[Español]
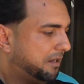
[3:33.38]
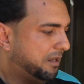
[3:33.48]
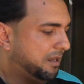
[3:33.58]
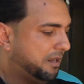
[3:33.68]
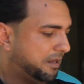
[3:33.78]

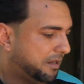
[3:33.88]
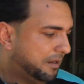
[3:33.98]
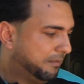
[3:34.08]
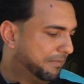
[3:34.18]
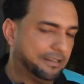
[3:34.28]

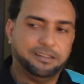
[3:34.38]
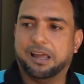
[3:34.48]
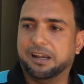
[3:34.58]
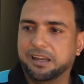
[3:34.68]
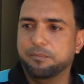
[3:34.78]
y
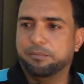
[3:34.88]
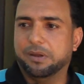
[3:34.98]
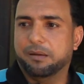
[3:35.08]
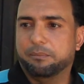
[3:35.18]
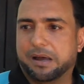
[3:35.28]
manitas
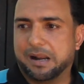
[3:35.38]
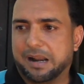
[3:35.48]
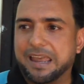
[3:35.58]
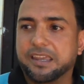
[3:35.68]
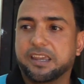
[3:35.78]
limpias para
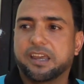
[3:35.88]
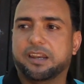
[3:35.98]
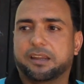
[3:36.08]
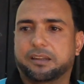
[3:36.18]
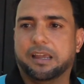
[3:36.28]
la
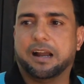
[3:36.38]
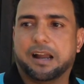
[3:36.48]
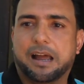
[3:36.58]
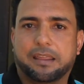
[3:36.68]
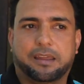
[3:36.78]
higiene de
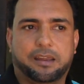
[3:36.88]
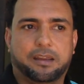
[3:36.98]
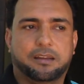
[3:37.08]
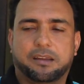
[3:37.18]
acá, de,